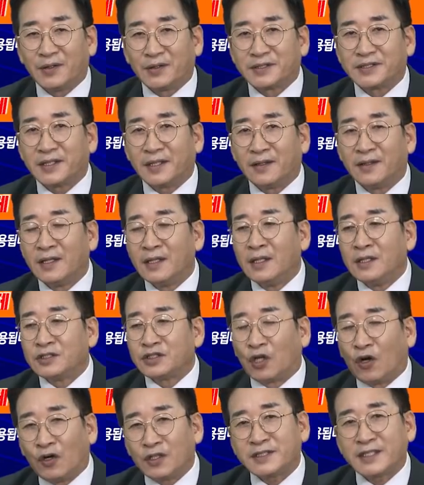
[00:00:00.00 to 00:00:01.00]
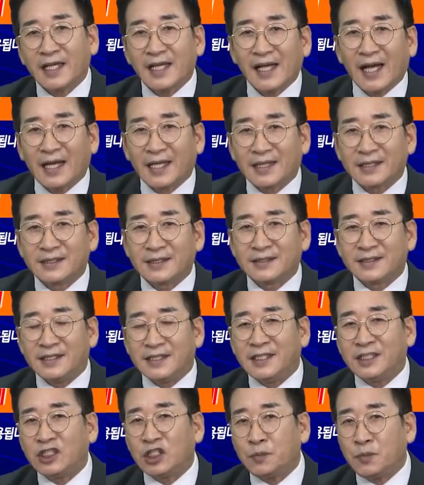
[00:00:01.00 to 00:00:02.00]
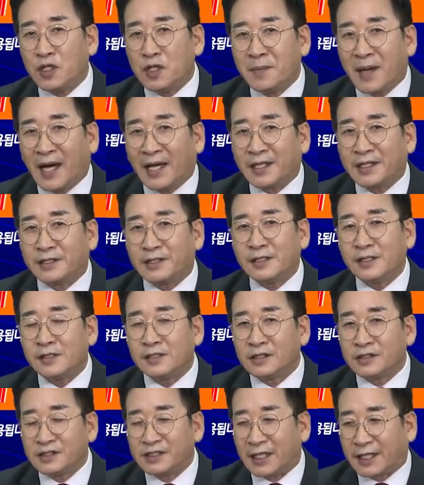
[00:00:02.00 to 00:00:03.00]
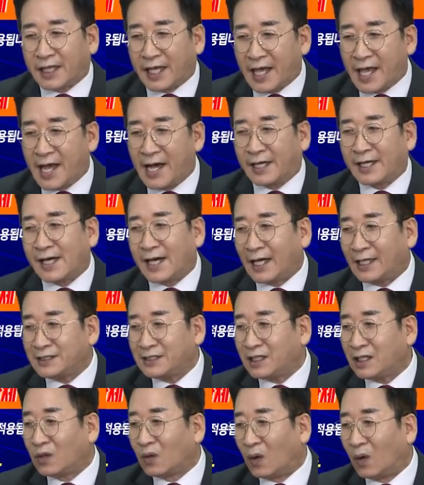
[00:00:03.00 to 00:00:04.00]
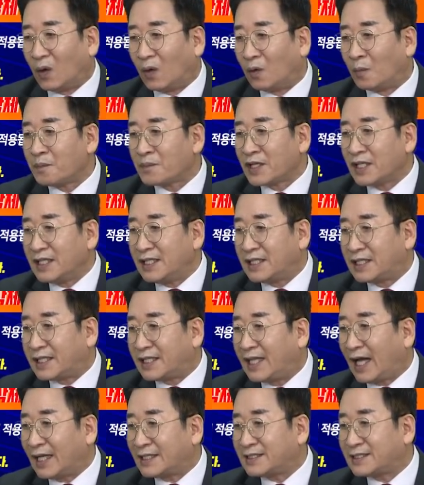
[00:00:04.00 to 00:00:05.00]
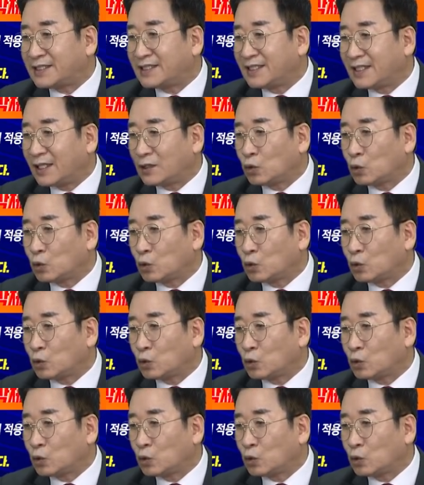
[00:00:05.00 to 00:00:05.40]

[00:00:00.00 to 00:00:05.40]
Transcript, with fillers: 여기서 저 생각에는 2 2마일을 이제 계약을 하시고 이 기다리시는 게